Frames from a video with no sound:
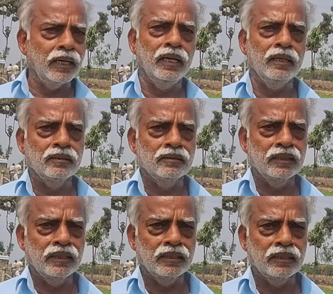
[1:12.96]
நல்லா
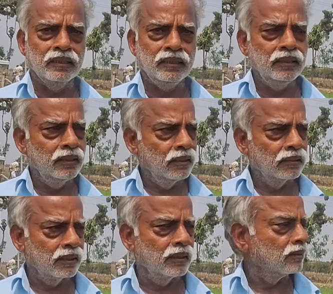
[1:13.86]
இருக்குங்கிறது
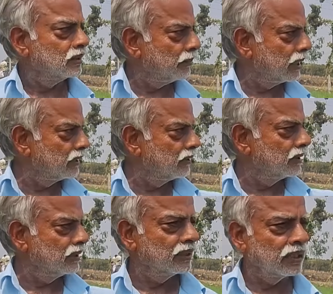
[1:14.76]
தெரியும் இந்த மருந்து
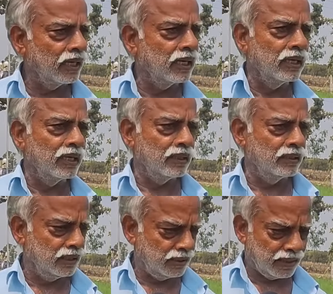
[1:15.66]
வந்து ஏக
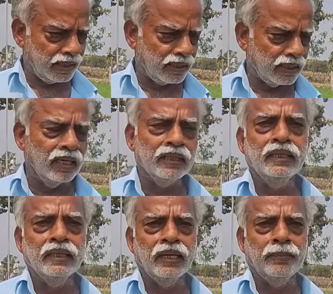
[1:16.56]
இதில் ஏக
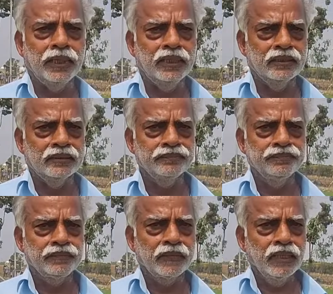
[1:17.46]
காலத்துலையும் நல்லா படுது
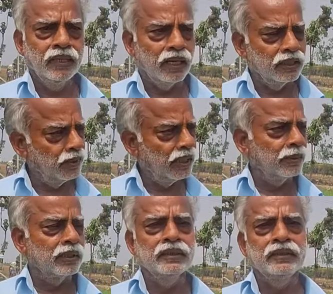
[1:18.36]
அதுவே
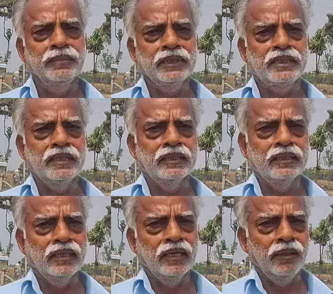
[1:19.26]
நமக்கு இது பெஸ்ட்டு
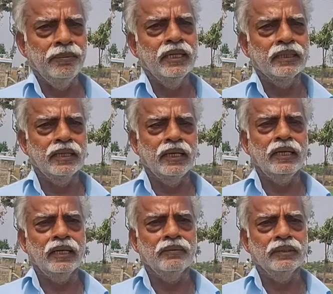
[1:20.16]

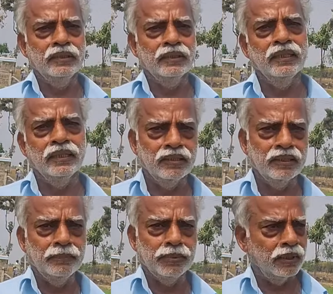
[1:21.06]
அப்படிங்கிறதுனால நாங்கள் வந்து இந்த இந்த
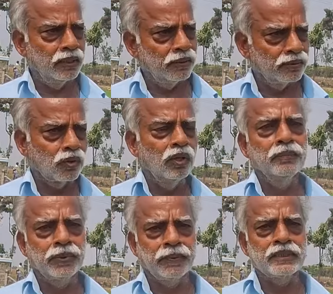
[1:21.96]
இதில் இப்போ
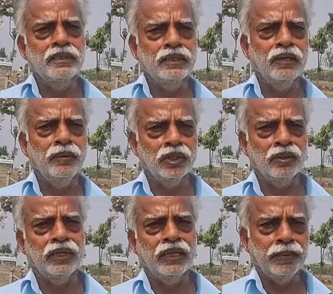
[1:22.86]
ட்ரோன் இப்போ ஃபஸ்ட்டு தடவையாக
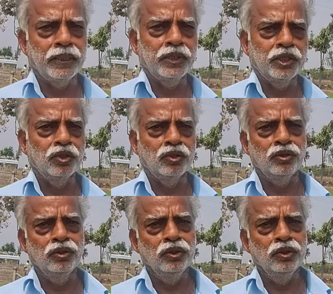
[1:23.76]
முதல் முறையாக பயன்படுத்தியிருக்கோம்